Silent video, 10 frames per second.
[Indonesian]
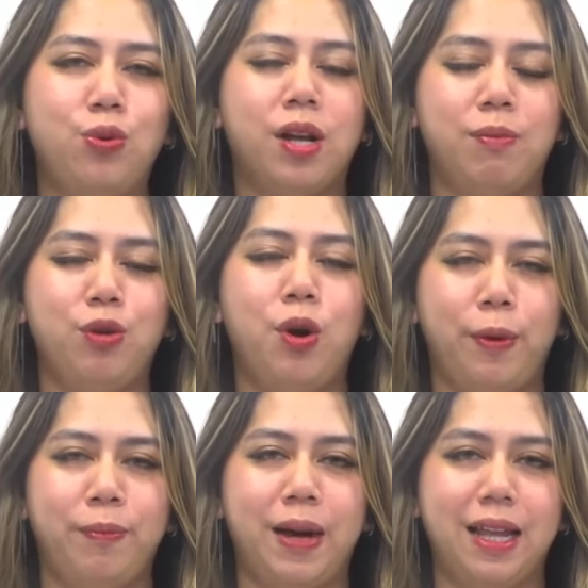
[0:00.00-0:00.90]

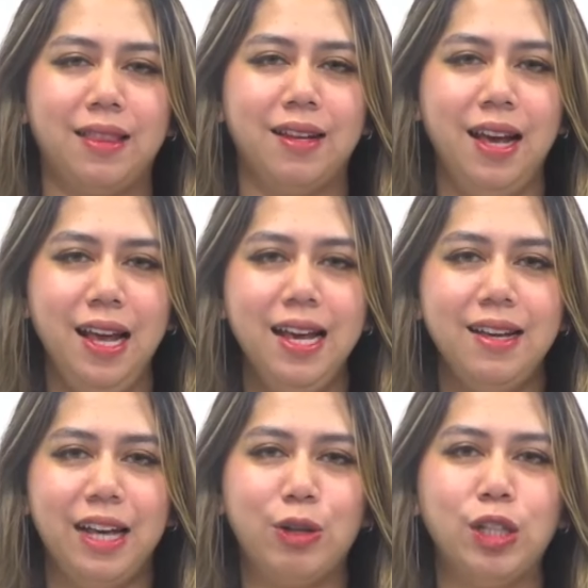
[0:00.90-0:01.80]
2024.
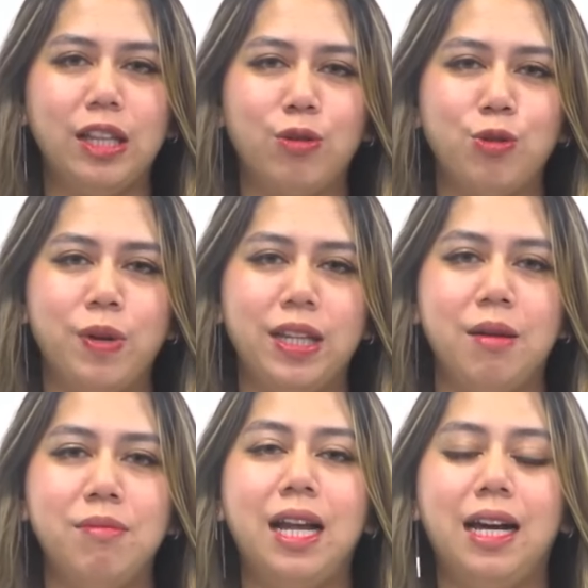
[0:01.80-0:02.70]
Ikuti terus berita
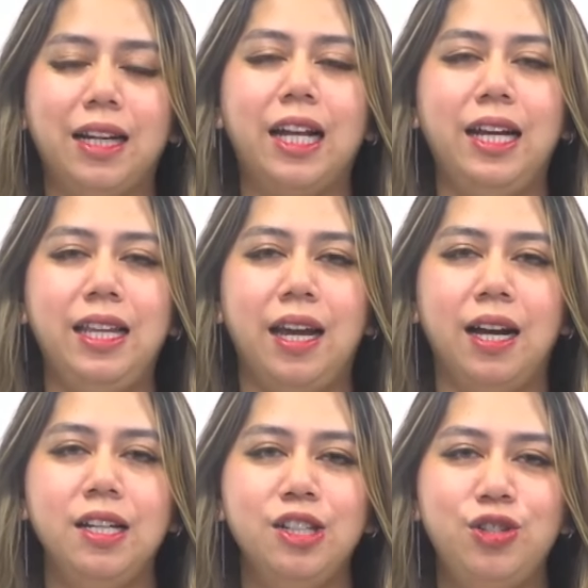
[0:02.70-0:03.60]
menarik
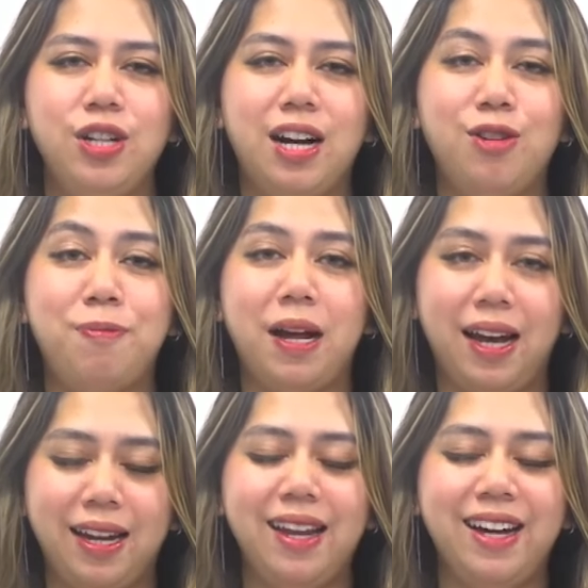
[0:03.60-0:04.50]
lainnya. Jangan lupa
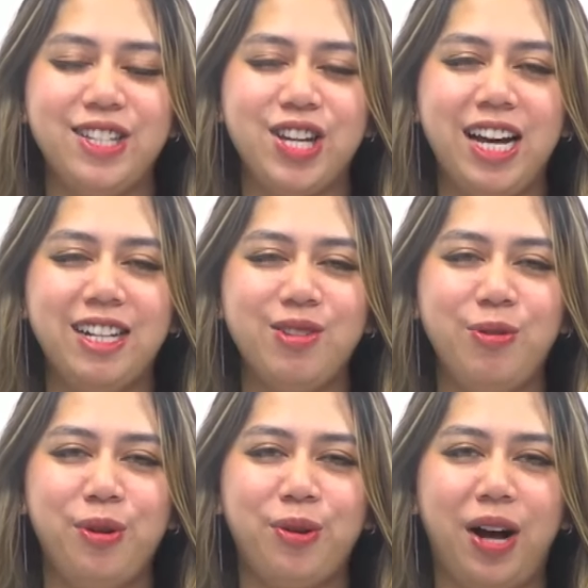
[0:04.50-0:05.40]
like dan share
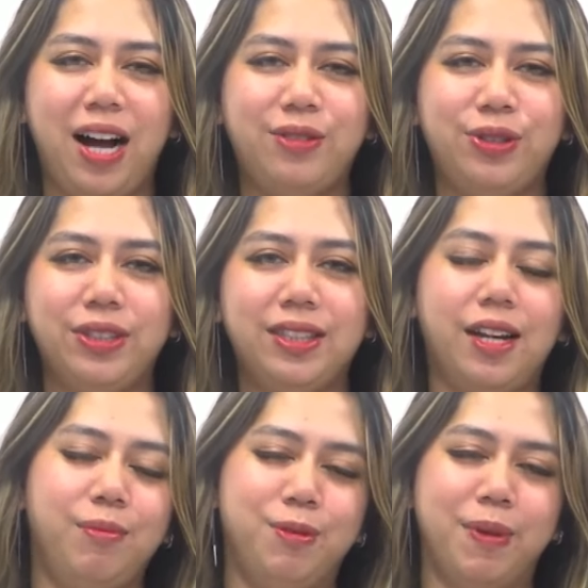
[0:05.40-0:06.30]
seluruh akun Tribun